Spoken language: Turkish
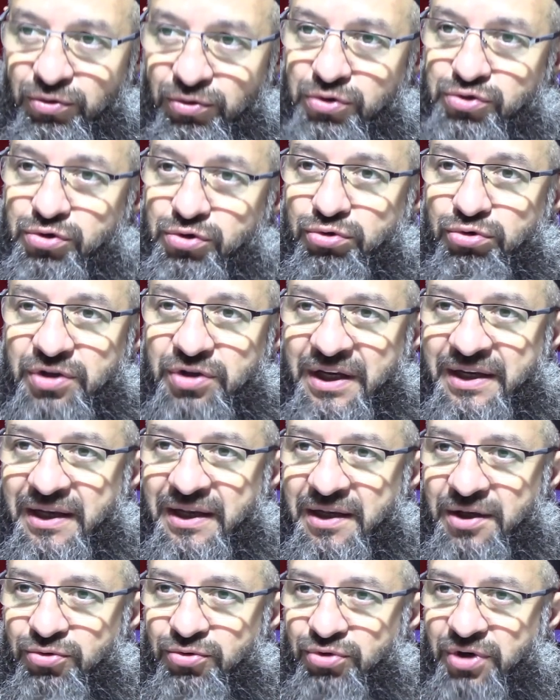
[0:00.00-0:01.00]
gözü, tutan
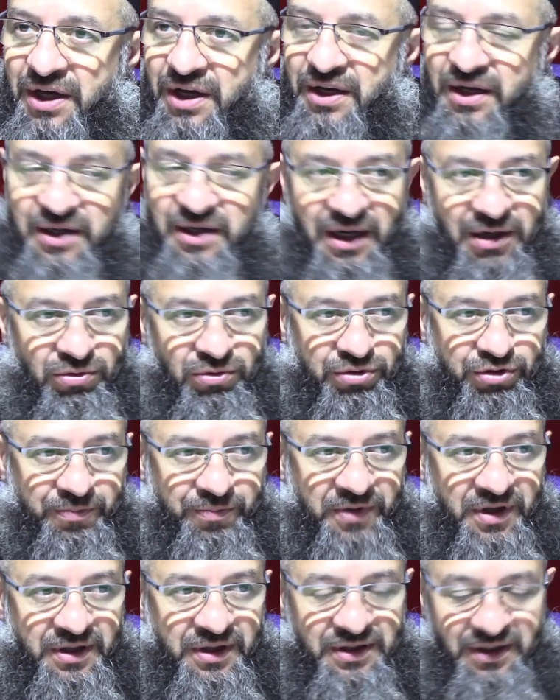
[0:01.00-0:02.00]
eli, yürüyen ayağı olurum.
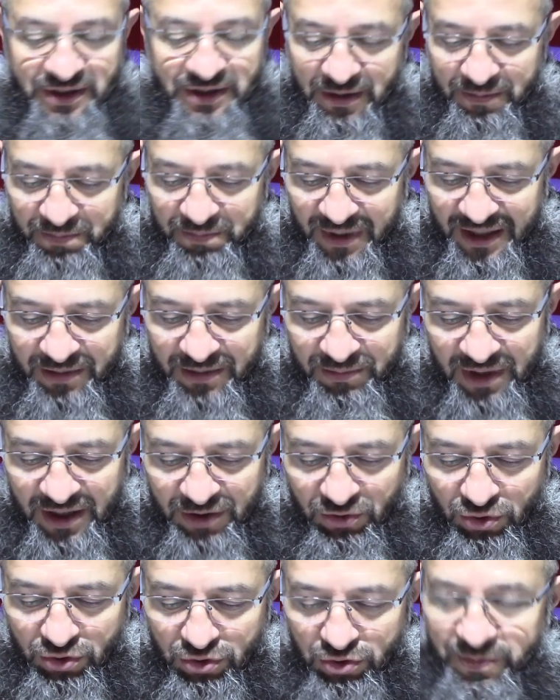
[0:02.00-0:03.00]
Ya da benimle
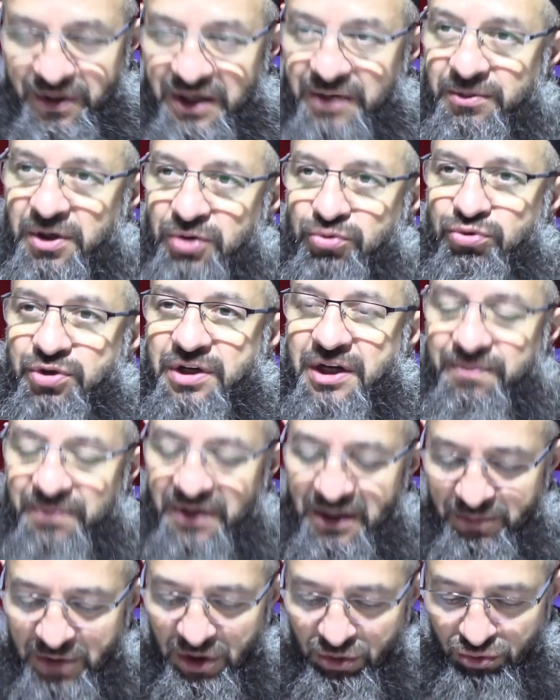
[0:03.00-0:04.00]
görür, benimle tutar,
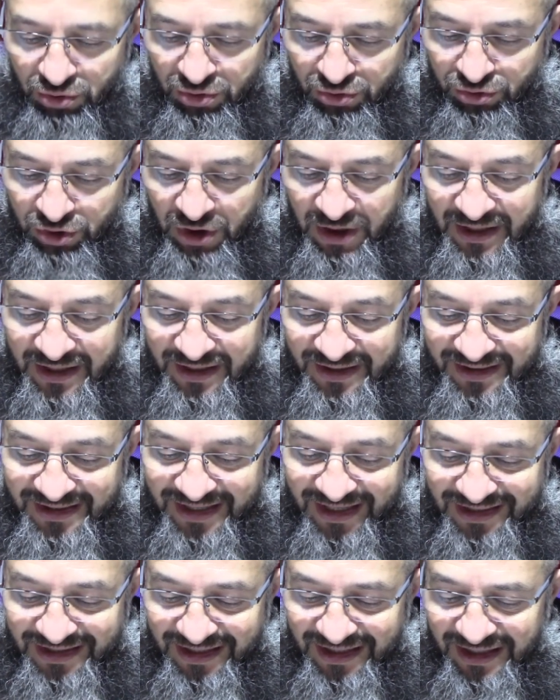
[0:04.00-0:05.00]
benimle yürür
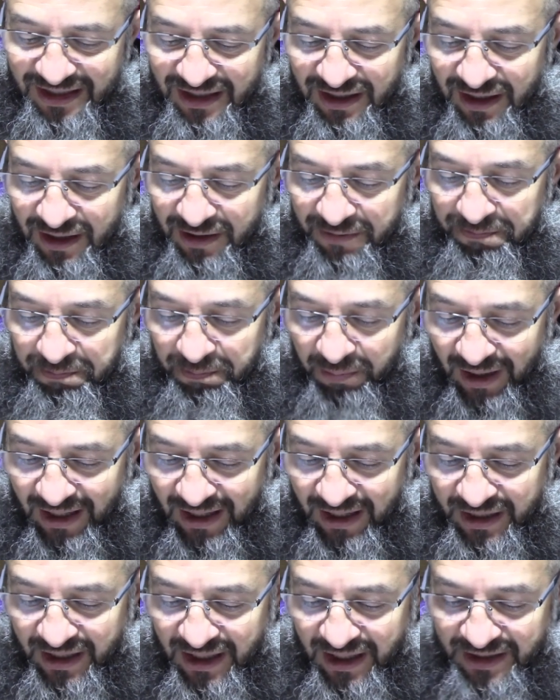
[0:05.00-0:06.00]
dediği
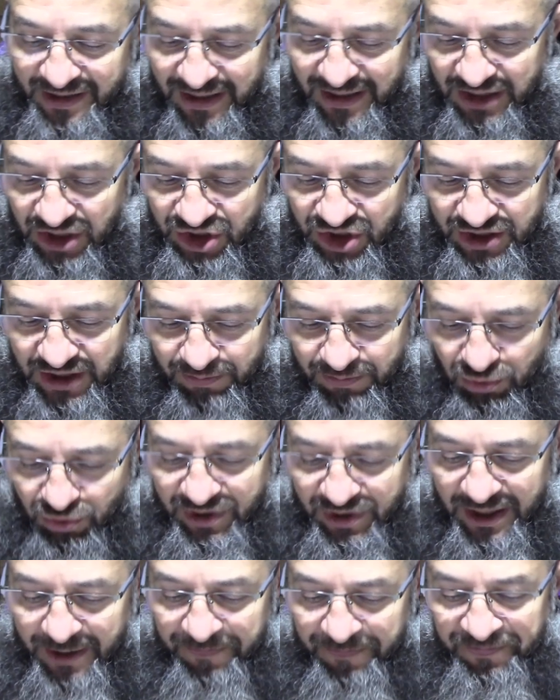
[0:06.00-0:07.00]
manada işte
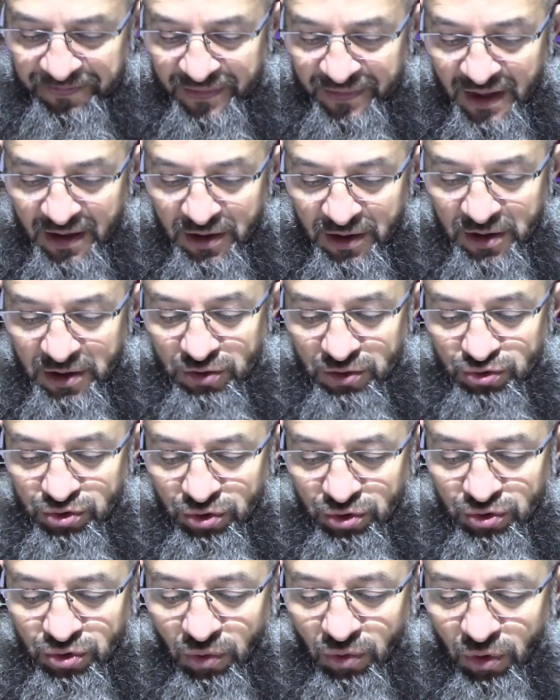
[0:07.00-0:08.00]
burada.
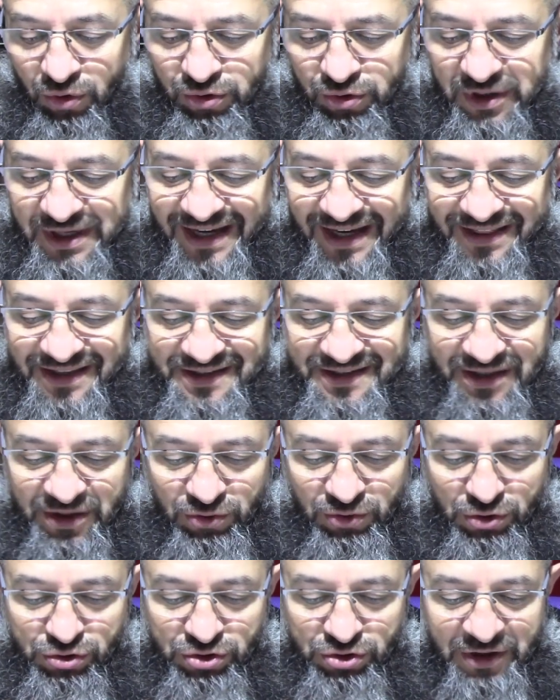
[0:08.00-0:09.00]
Çünkü onu kendisinin
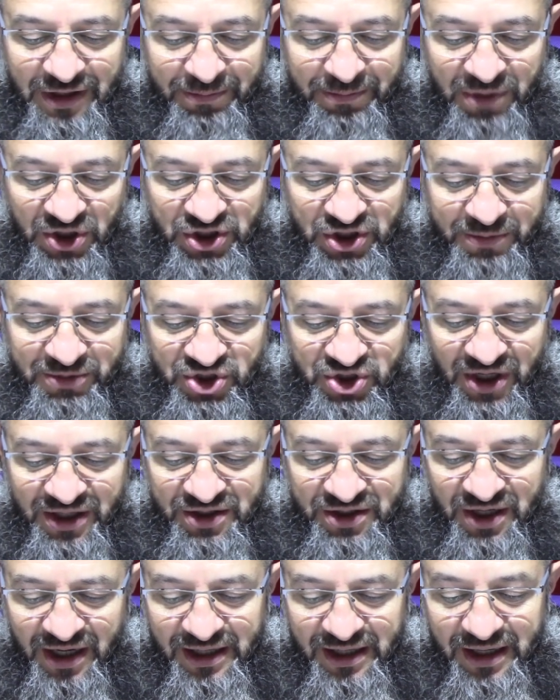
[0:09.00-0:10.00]
gözünden başka bir şey
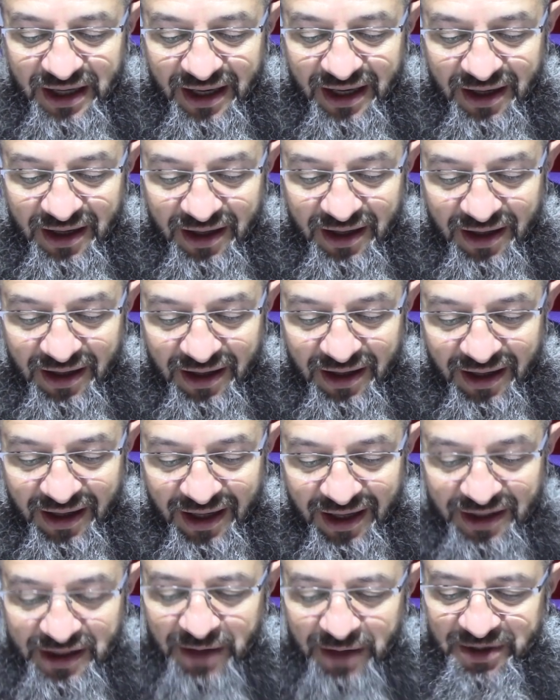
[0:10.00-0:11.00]
idrak
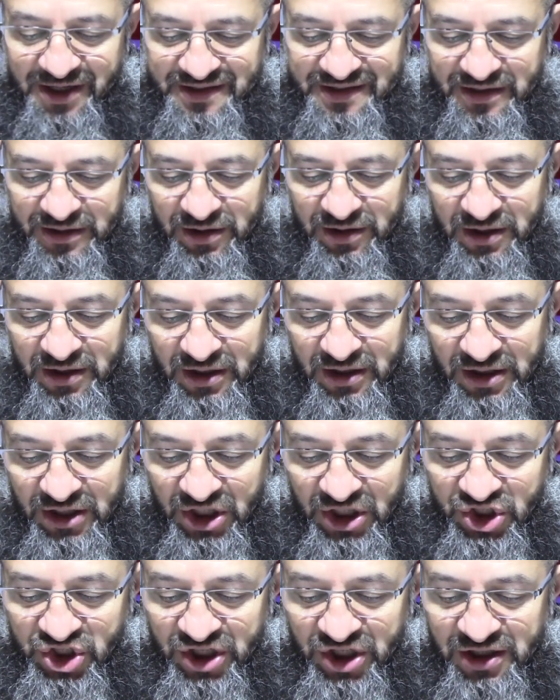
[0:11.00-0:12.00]
edemezsin.
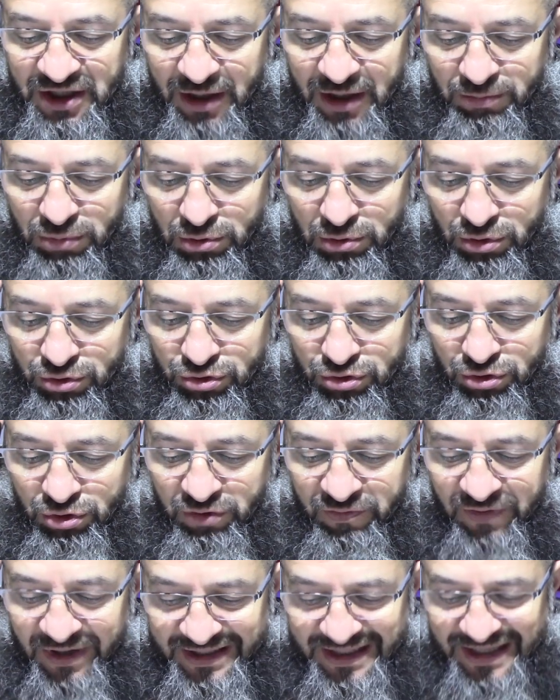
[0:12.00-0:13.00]
İçinde
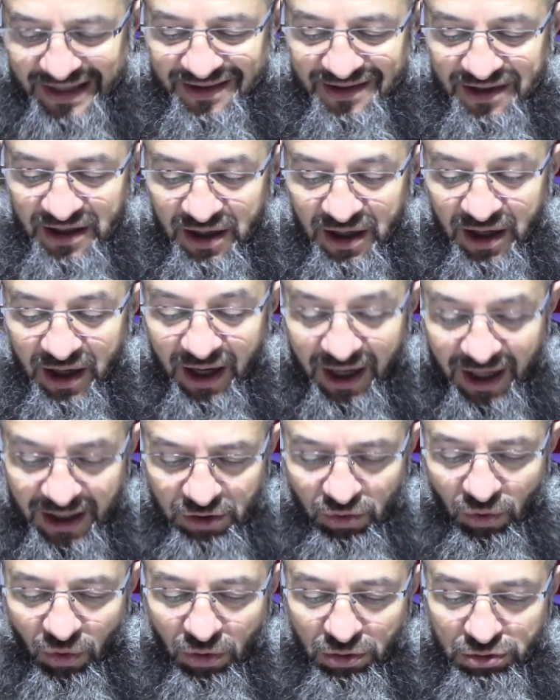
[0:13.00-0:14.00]
bulunduğun vakit
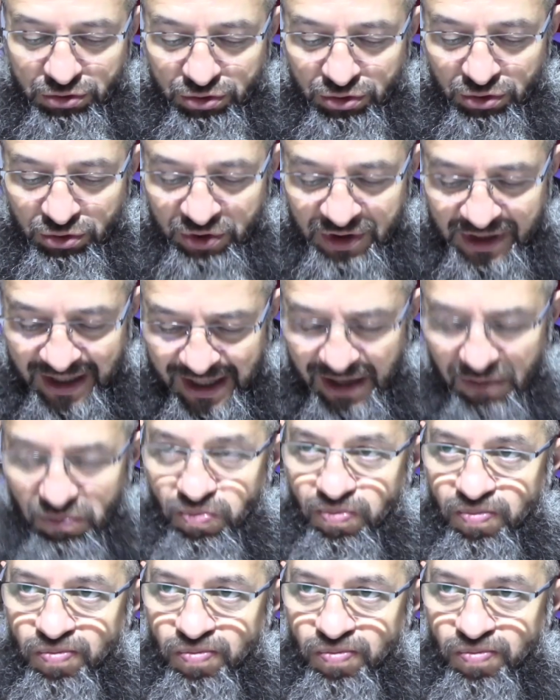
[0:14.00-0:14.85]
hak olduğunda